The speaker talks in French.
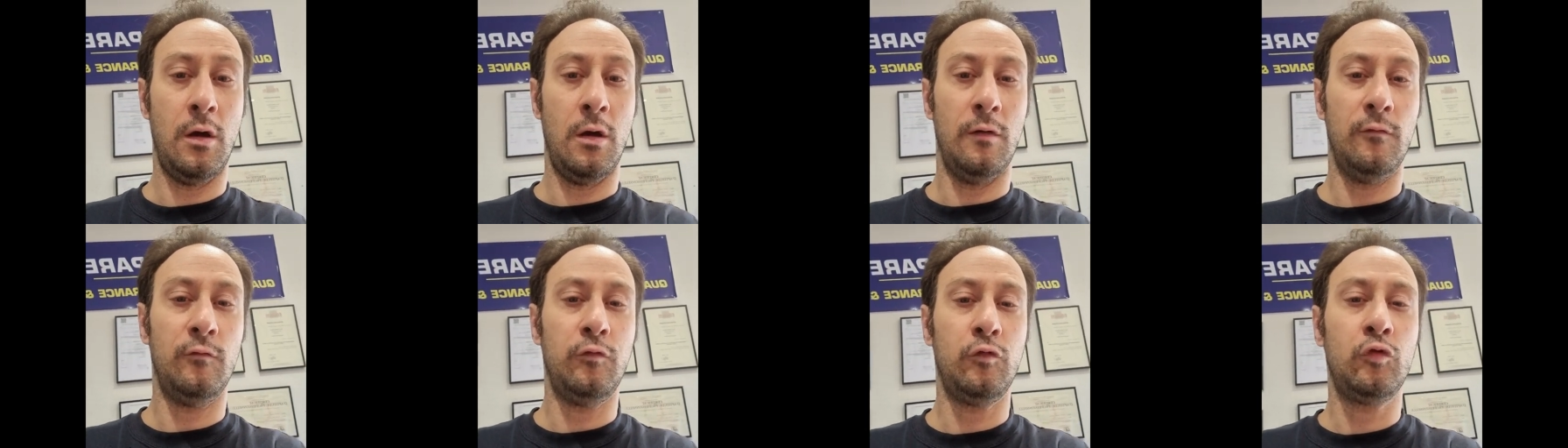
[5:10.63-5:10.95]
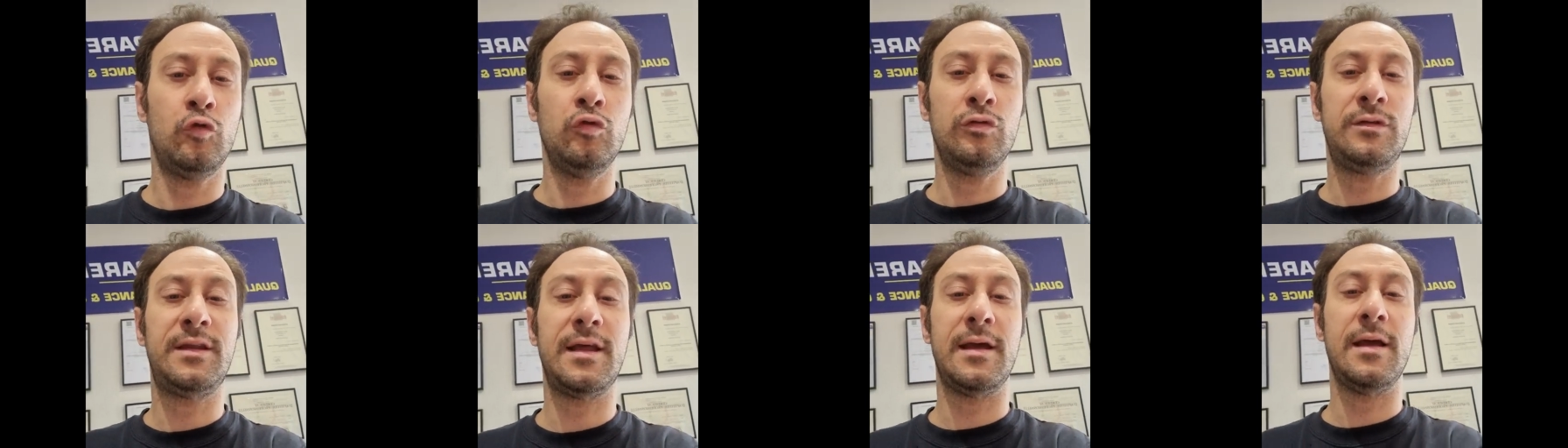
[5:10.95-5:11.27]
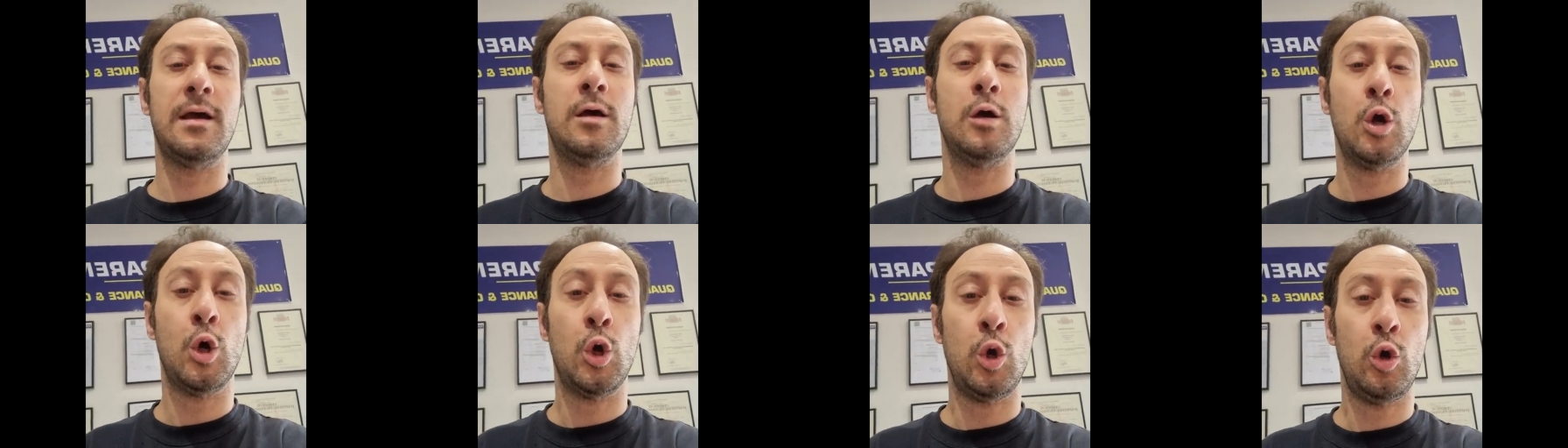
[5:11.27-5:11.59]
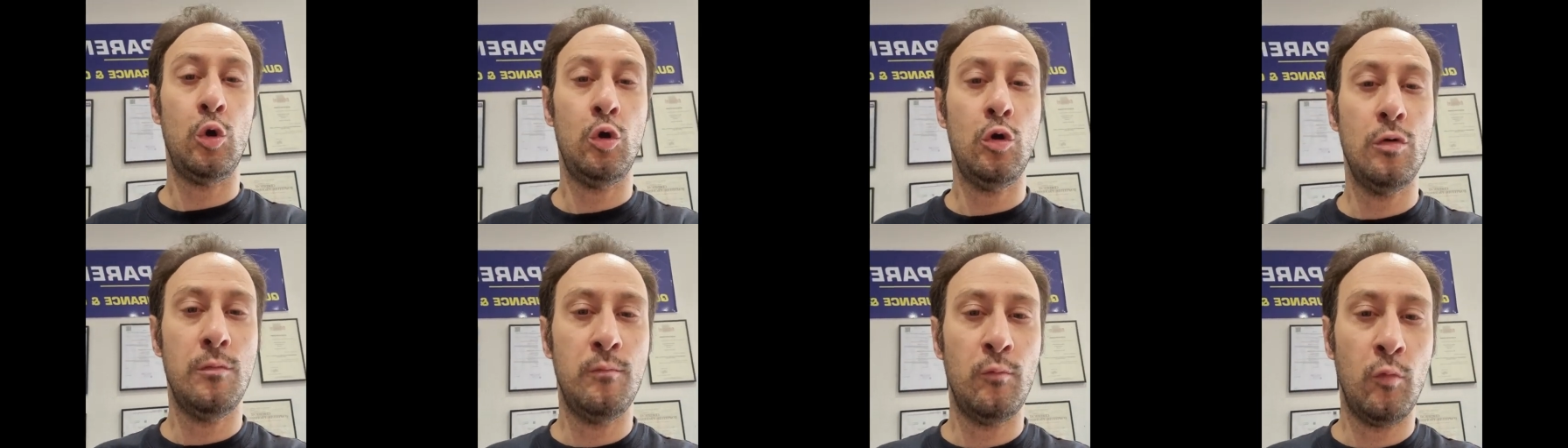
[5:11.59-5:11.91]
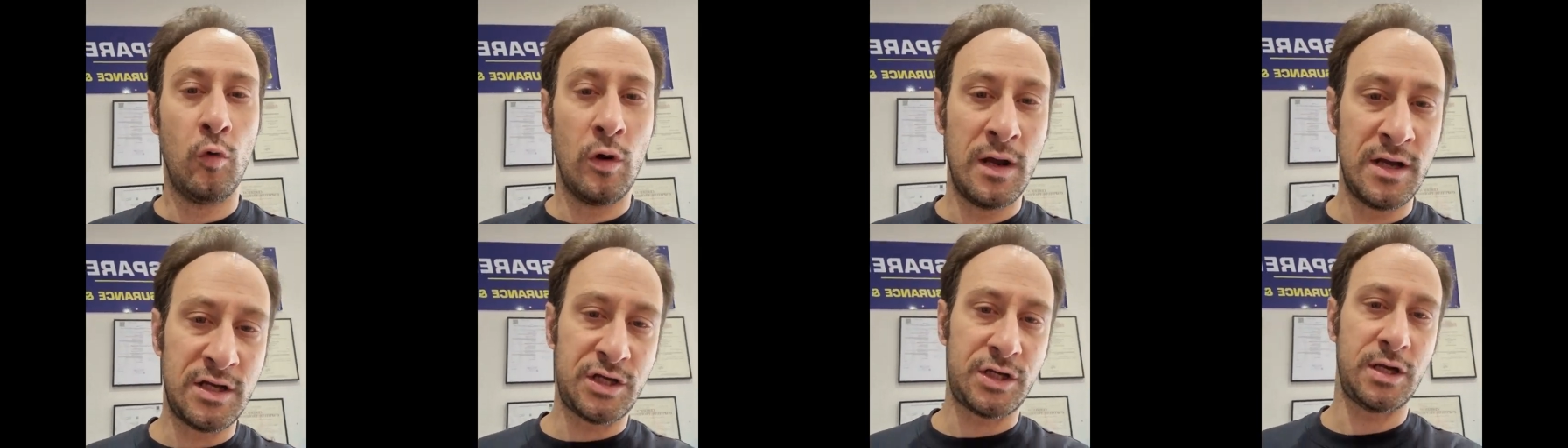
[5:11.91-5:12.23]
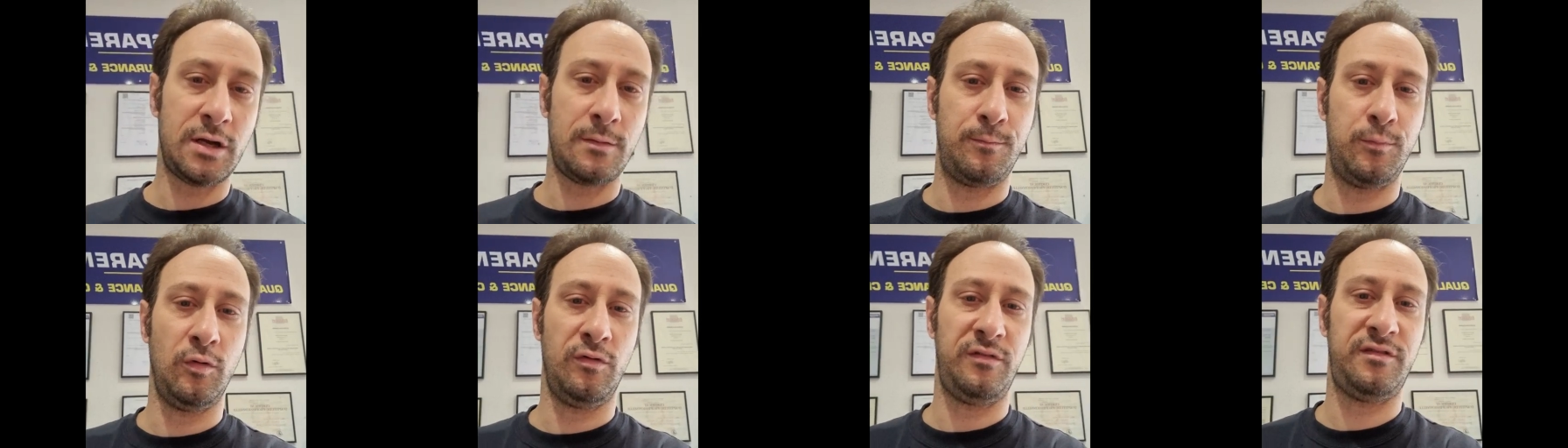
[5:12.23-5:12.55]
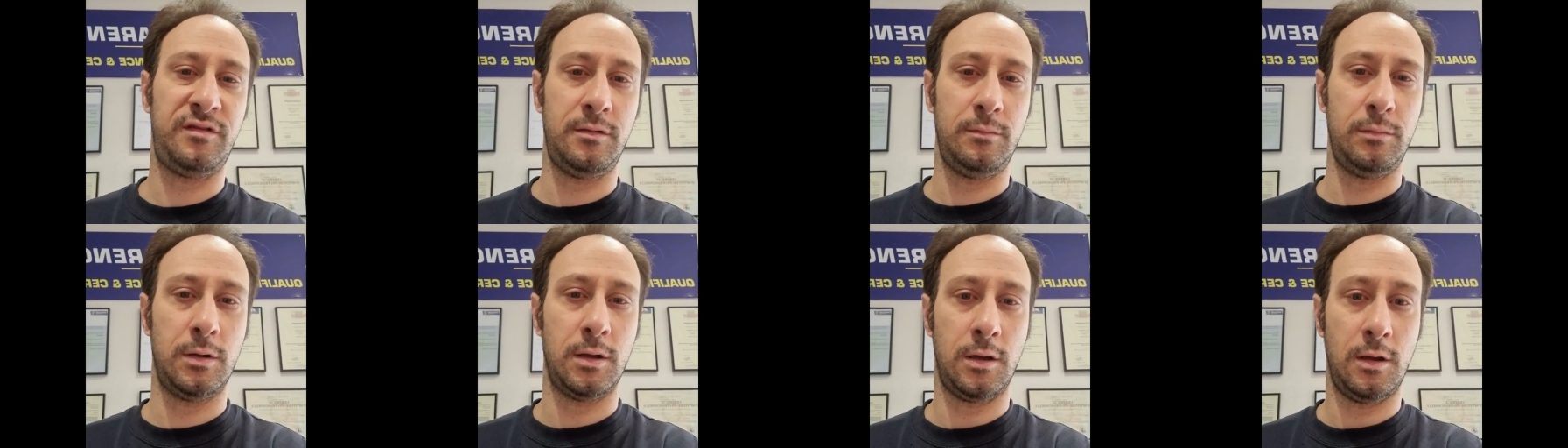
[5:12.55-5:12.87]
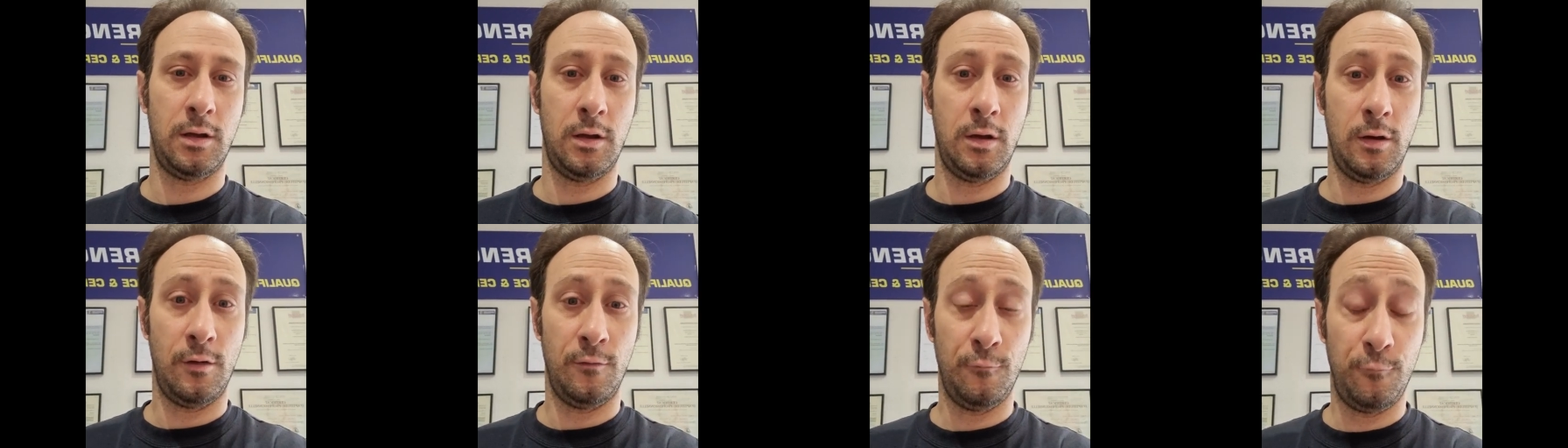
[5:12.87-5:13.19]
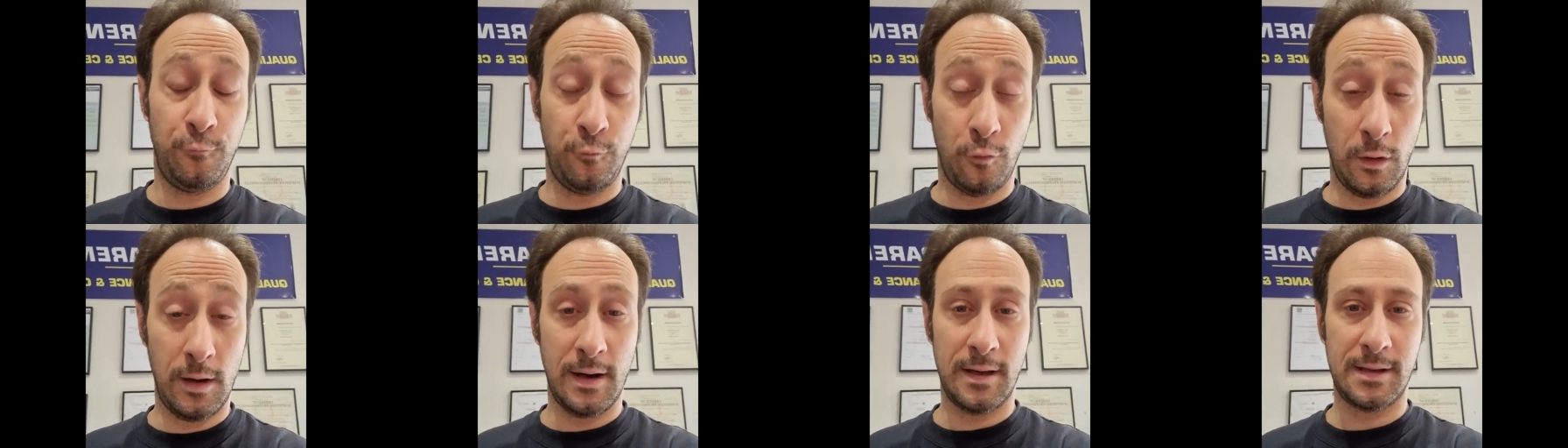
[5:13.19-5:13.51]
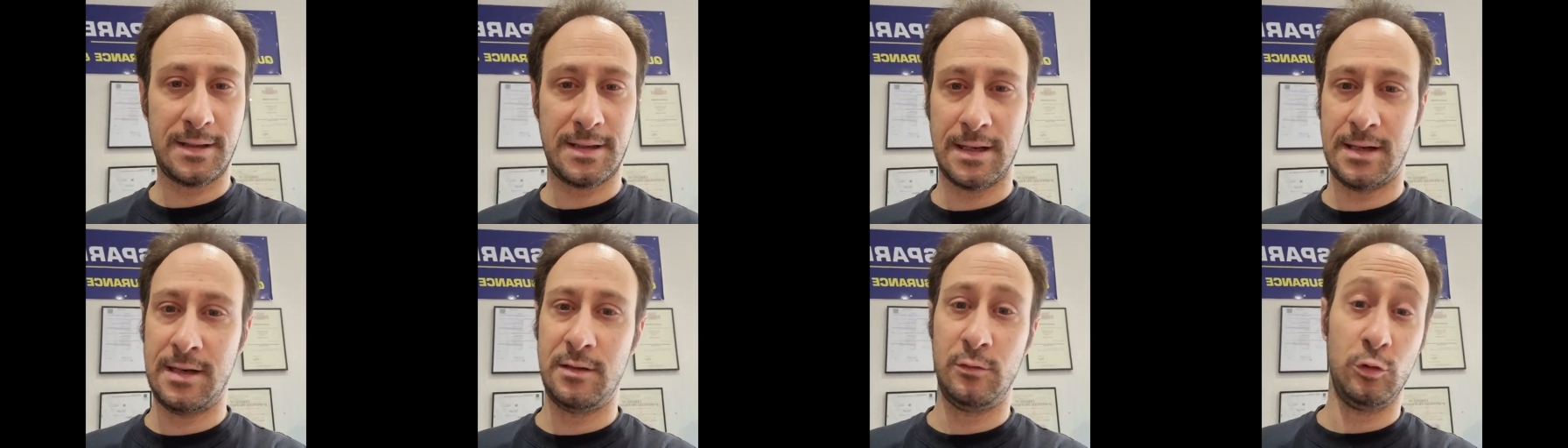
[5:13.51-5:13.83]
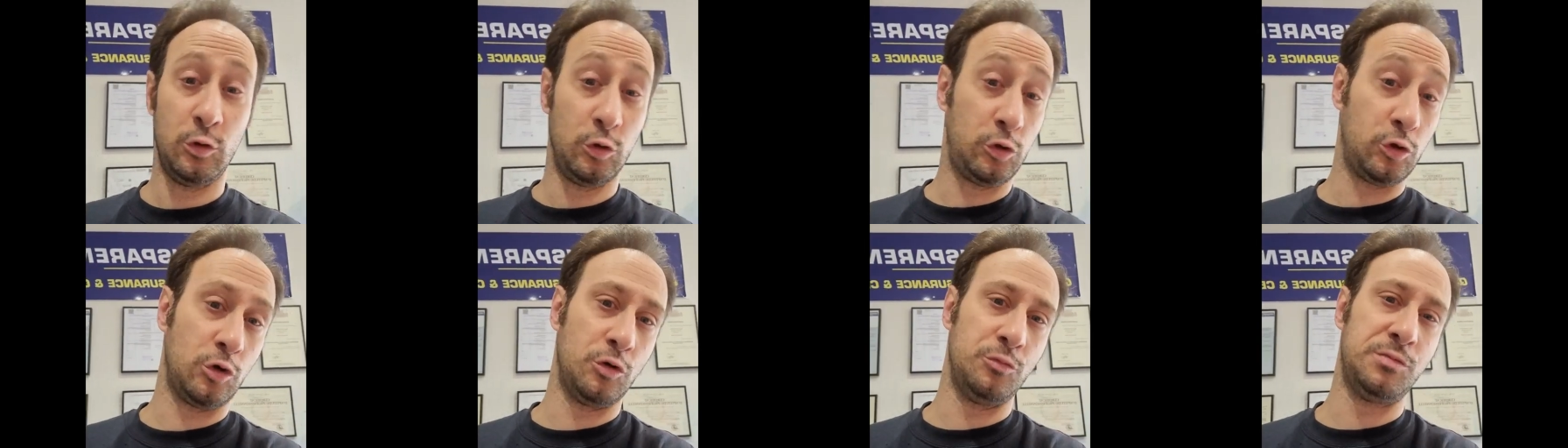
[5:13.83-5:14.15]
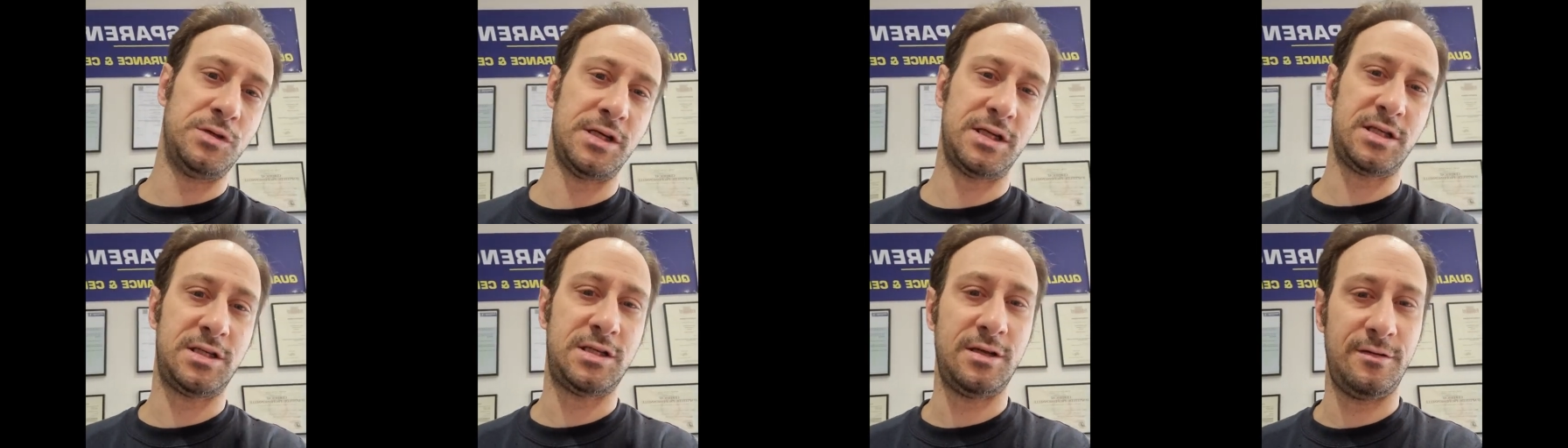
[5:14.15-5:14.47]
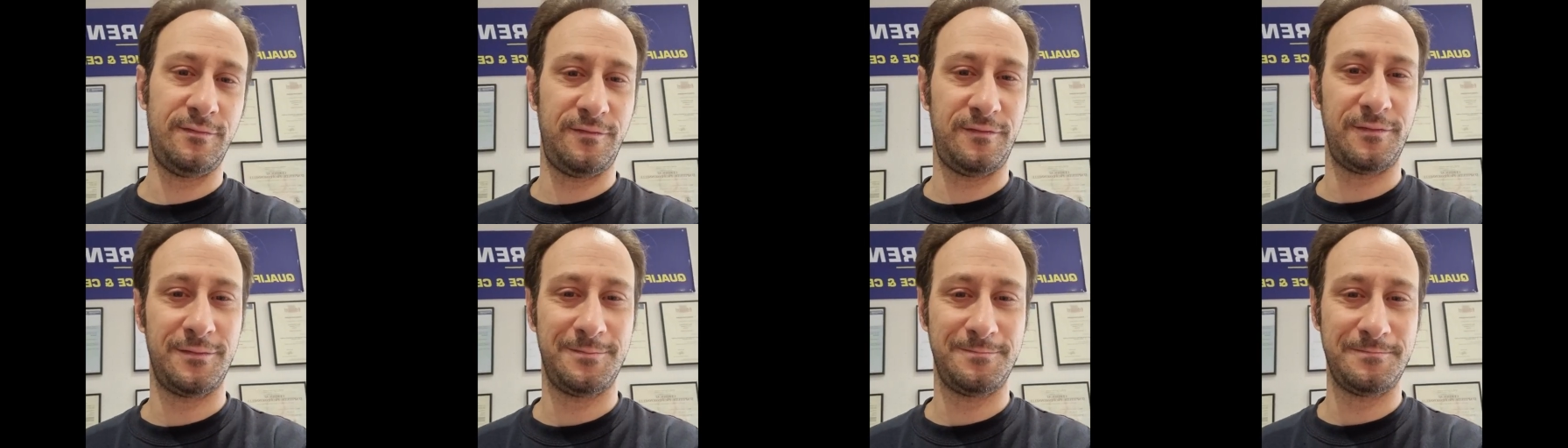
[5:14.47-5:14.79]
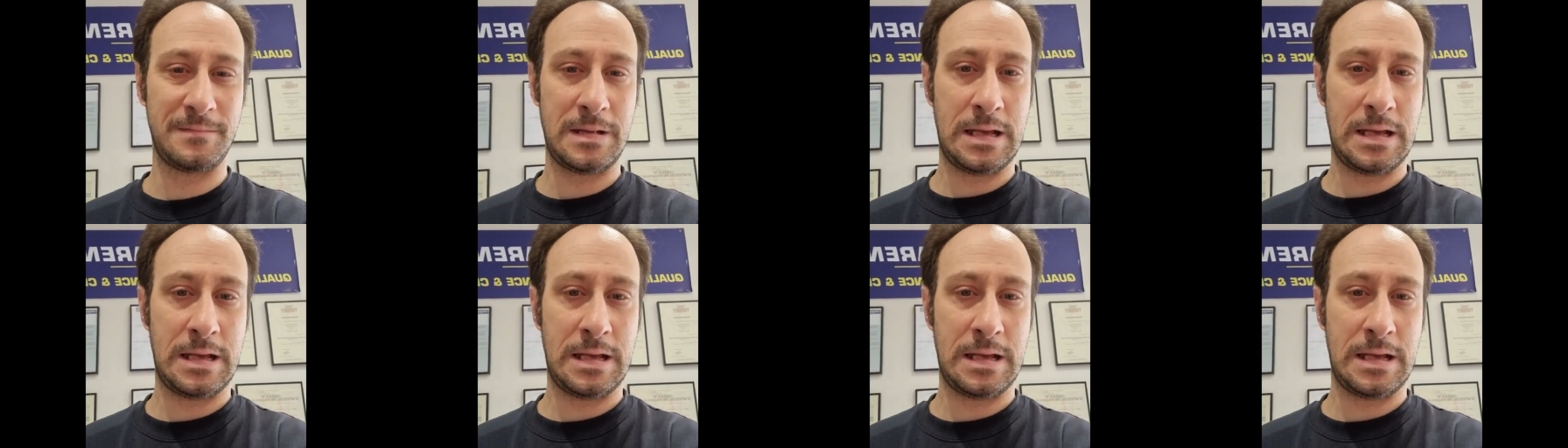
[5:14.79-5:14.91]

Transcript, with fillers: vous coûter le moins cher possible. Voilà quel est notre objectif.